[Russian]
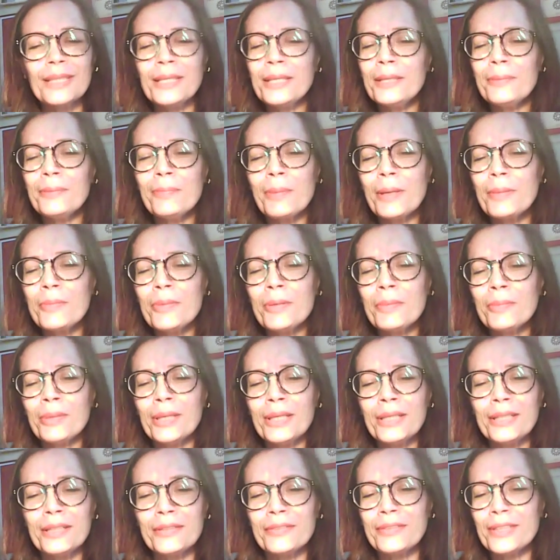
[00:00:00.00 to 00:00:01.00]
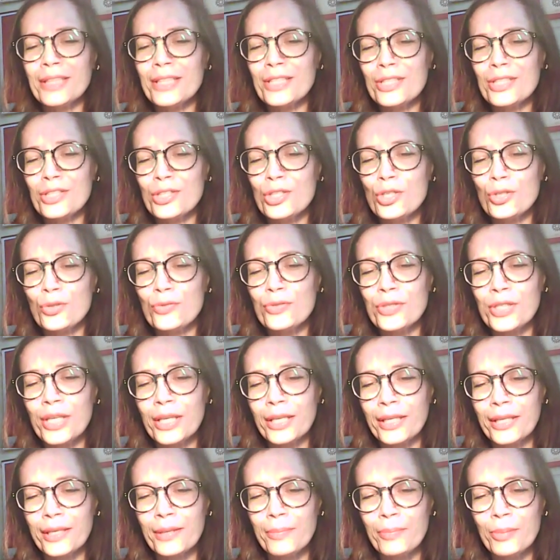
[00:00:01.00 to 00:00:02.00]
и помимо этого есть еще
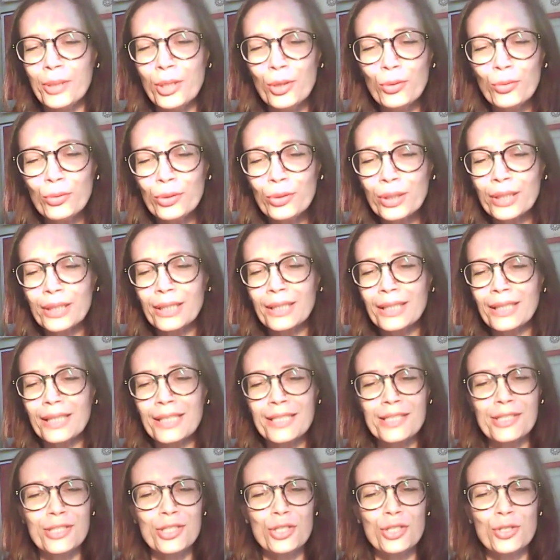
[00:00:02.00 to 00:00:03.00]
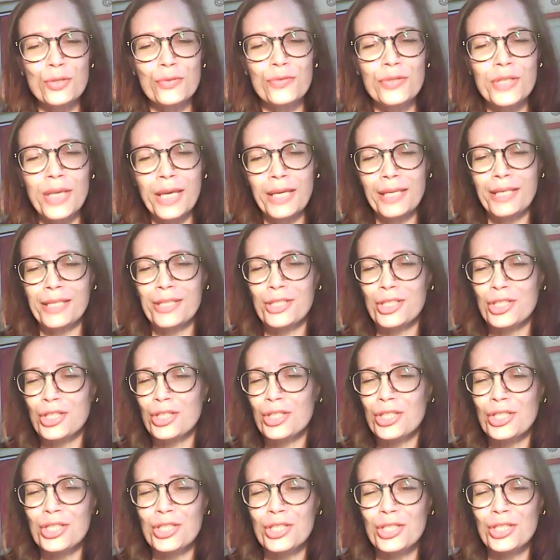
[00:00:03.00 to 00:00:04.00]
всякие пилюльки, есть еще всякие
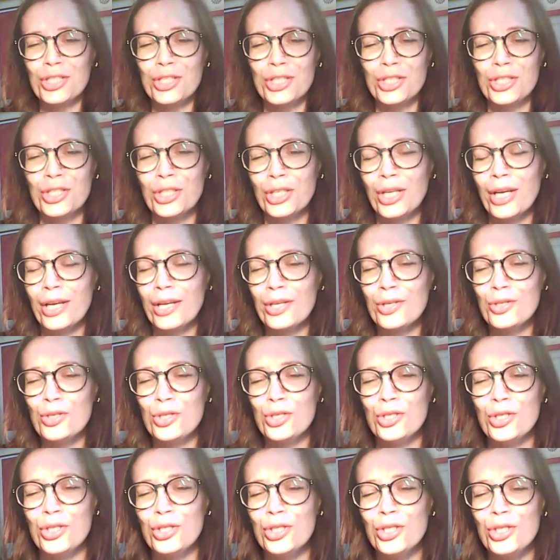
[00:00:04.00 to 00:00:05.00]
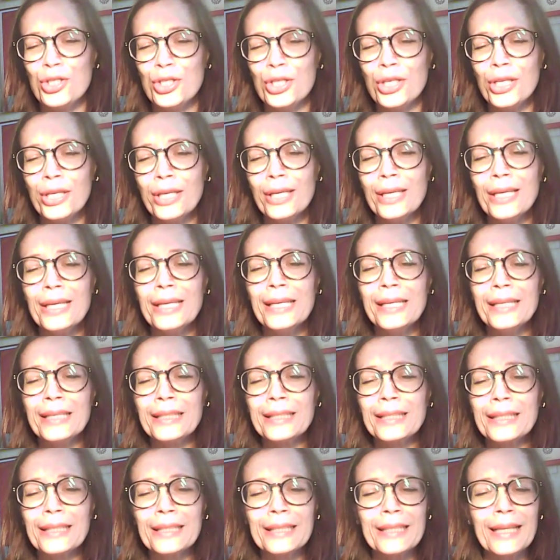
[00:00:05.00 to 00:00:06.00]
жиросжигающие чаи и
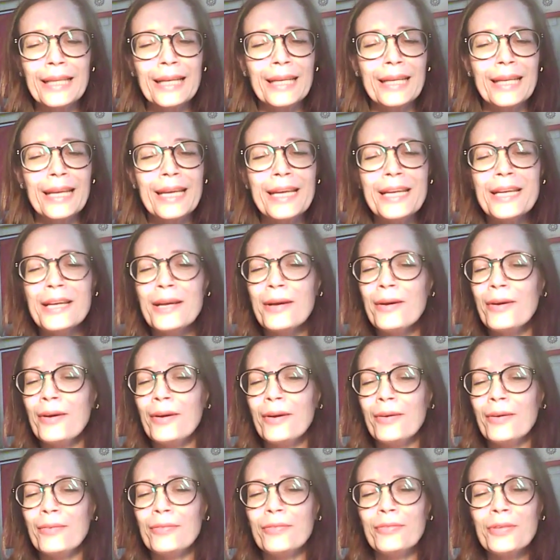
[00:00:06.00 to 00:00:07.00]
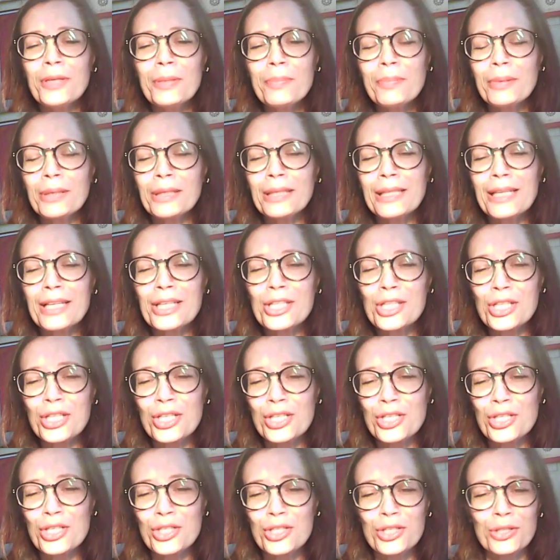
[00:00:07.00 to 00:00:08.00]
так далее. Выбор для
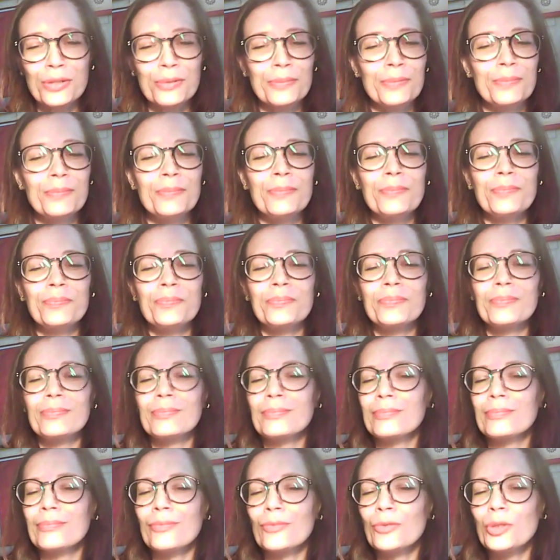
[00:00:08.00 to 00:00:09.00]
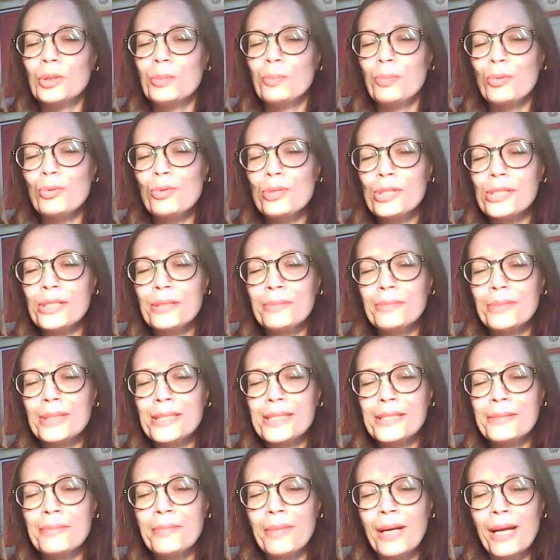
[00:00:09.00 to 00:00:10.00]
женщин вот просто
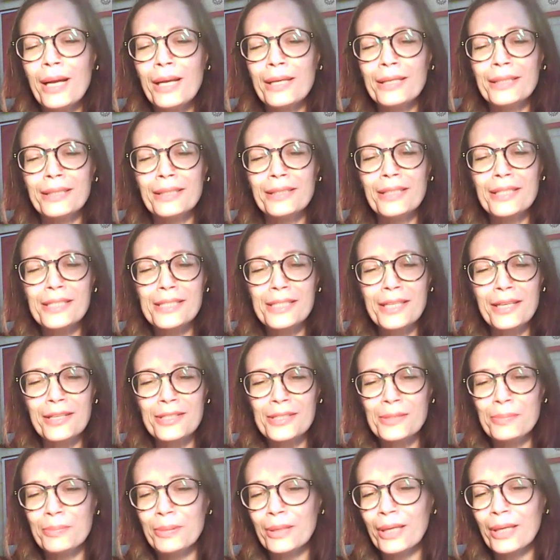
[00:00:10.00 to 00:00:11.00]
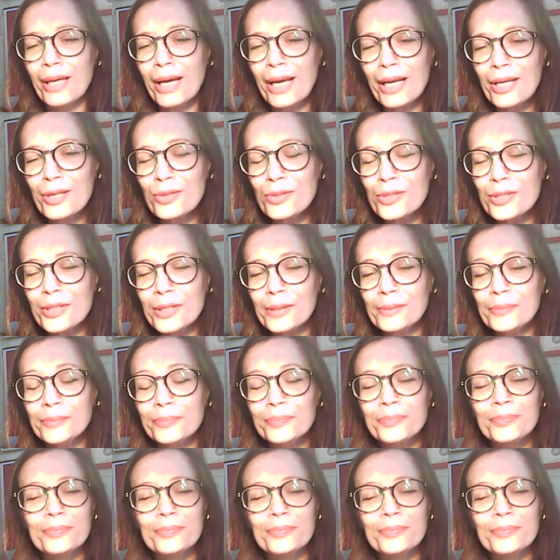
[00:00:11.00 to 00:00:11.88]
максимальный. Глаза разбегаются,